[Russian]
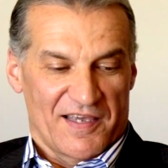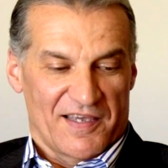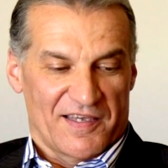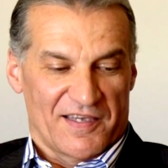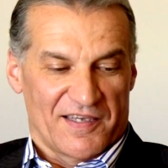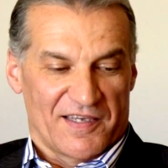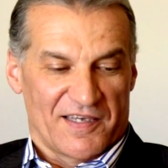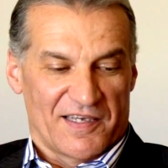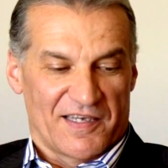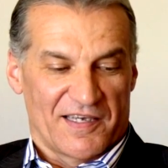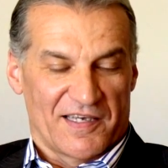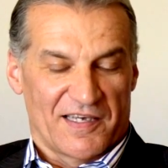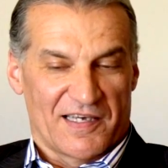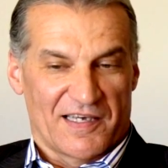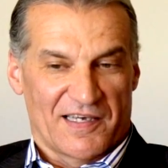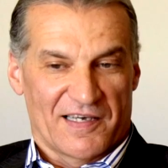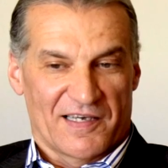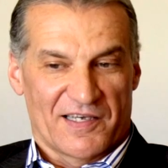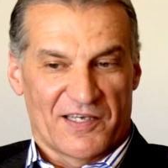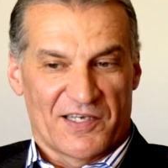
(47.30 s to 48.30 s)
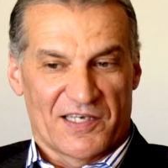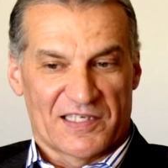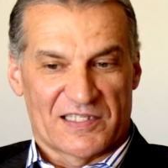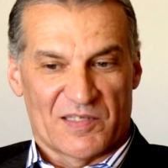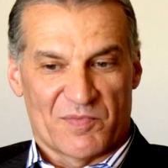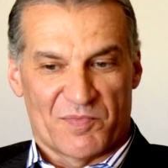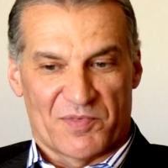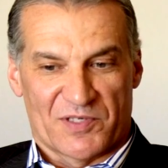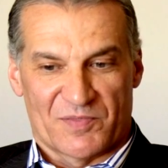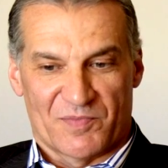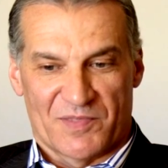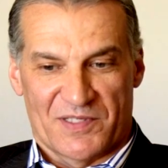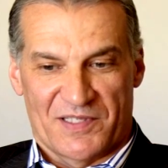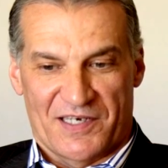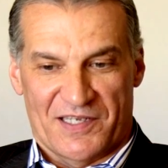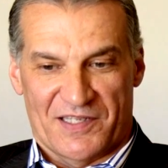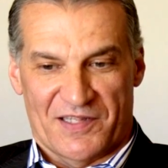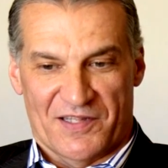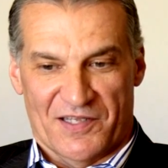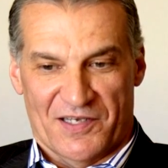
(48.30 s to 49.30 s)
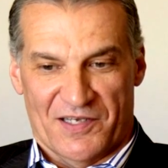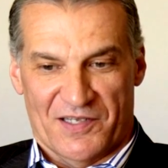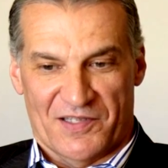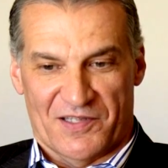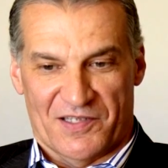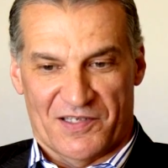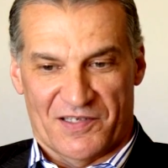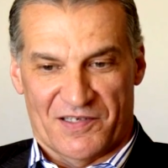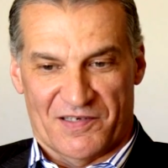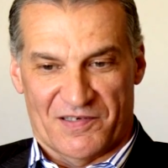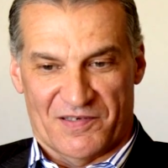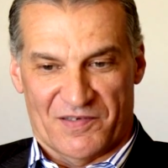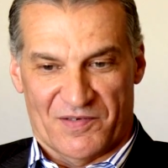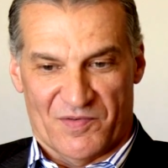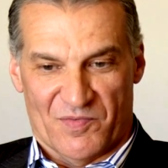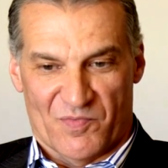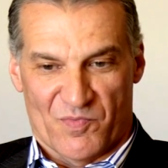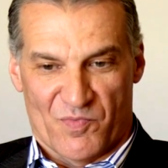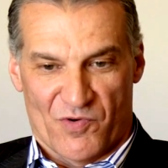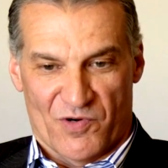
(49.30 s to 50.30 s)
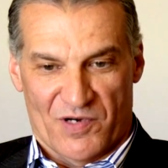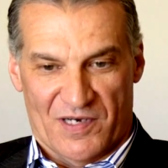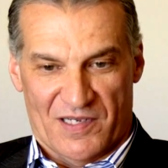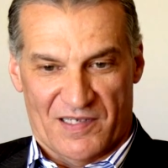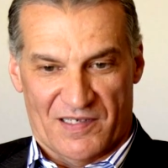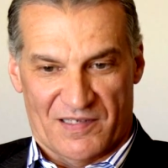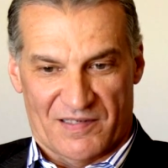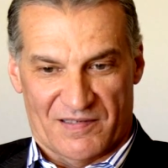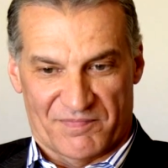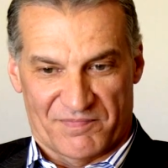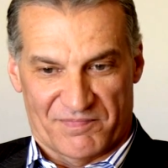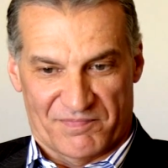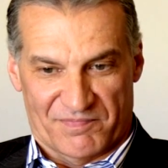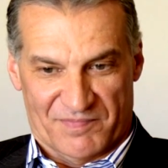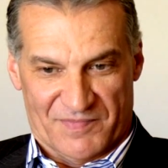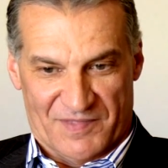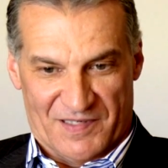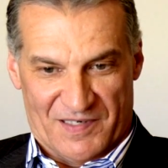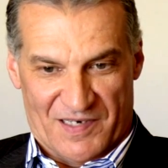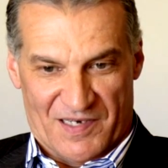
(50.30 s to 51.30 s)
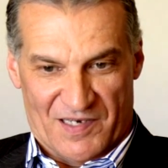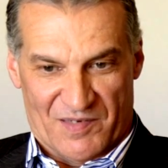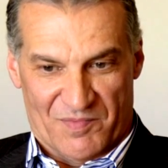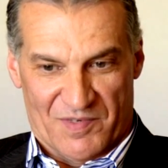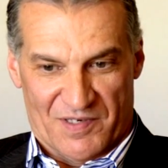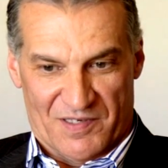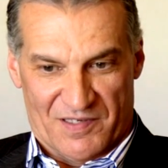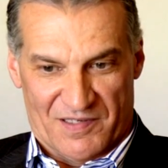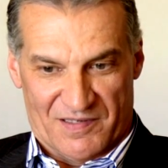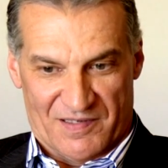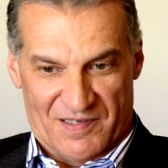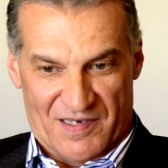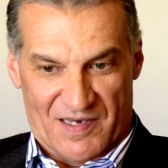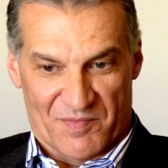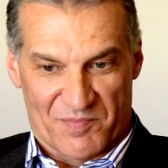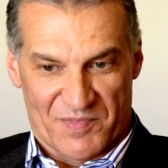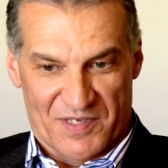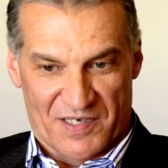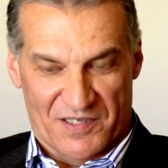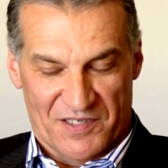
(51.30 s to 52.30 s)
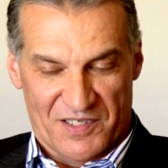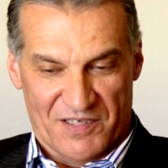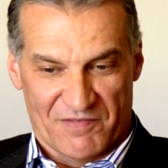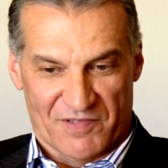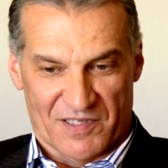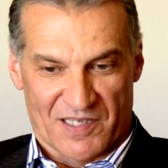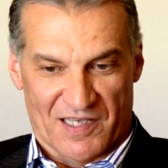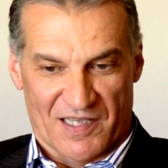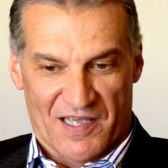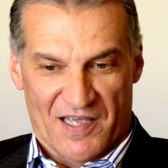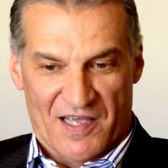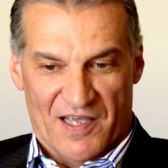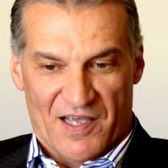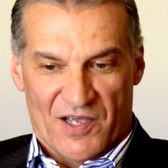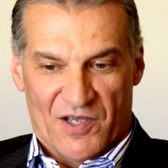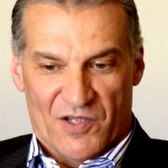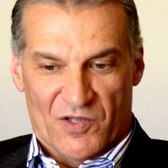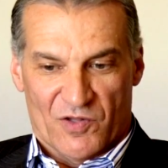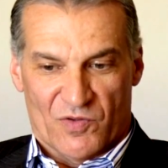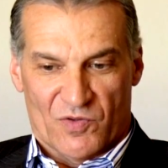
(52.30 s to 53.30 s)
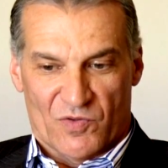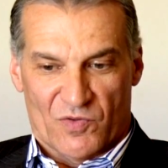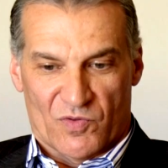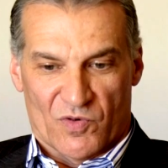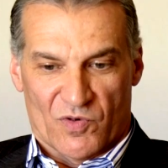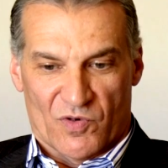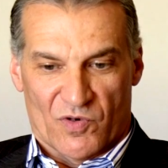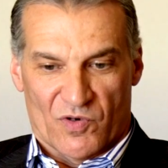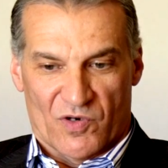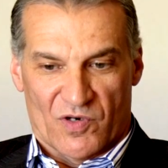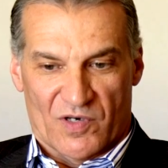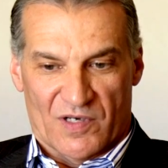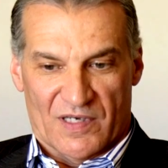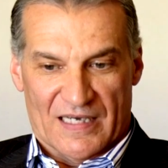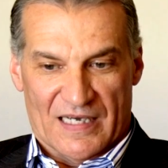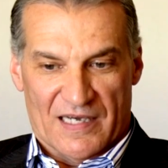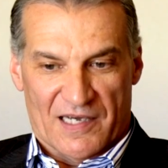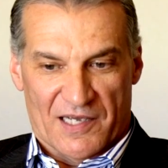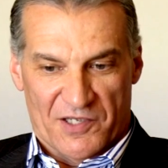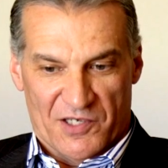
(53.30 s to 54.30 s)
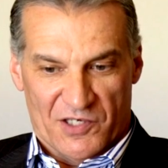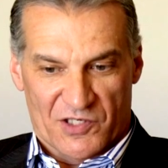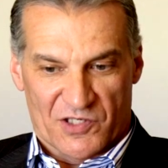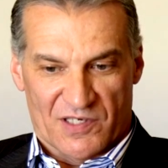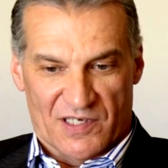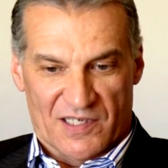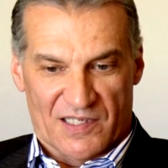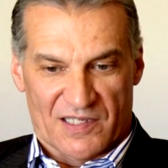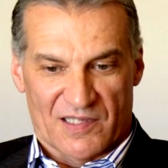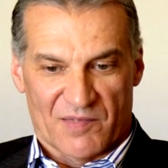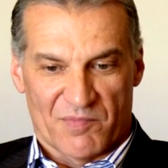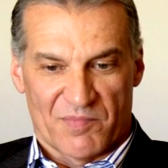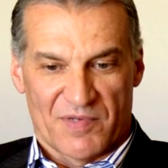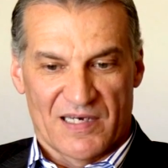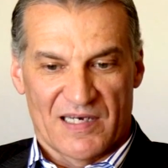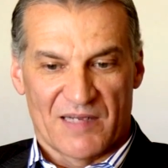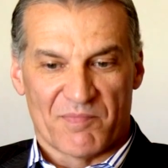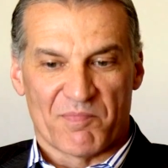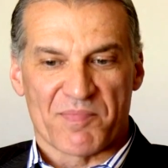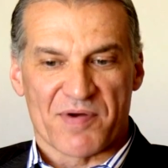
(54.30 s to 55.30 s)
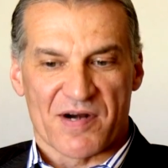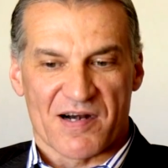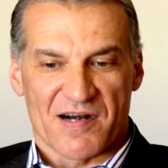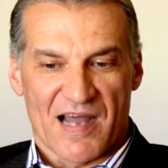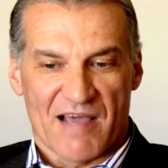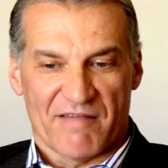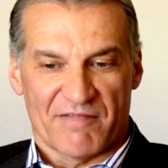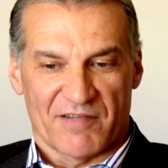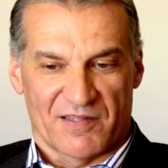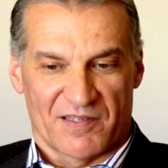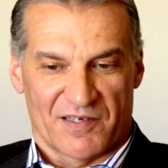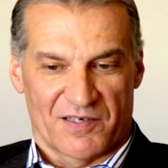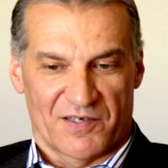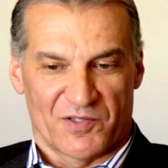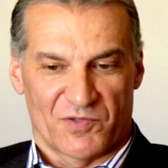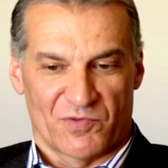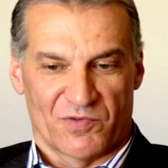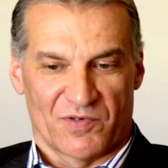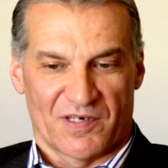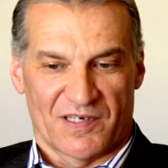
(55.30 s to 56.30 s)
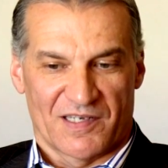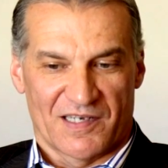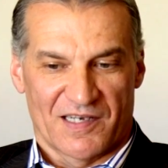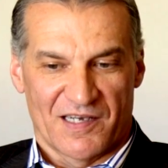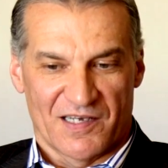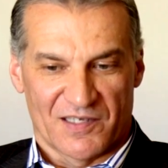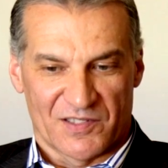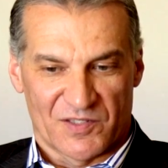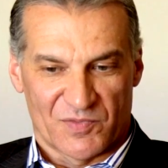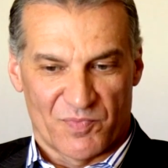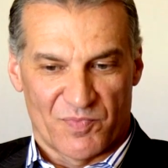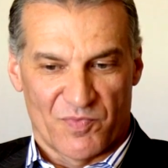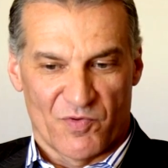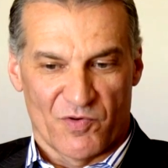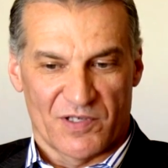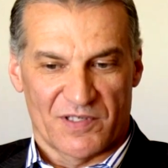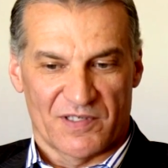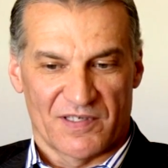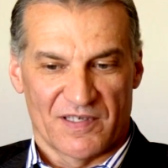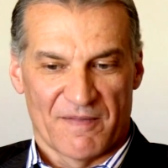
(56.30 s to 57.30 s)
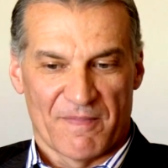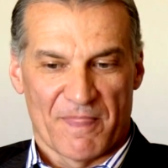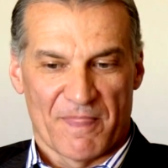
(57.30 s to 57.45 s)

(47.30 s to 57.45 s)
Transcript: И если посмотреть на это более как бы объективно, то, конечно, это были правила, которые Господь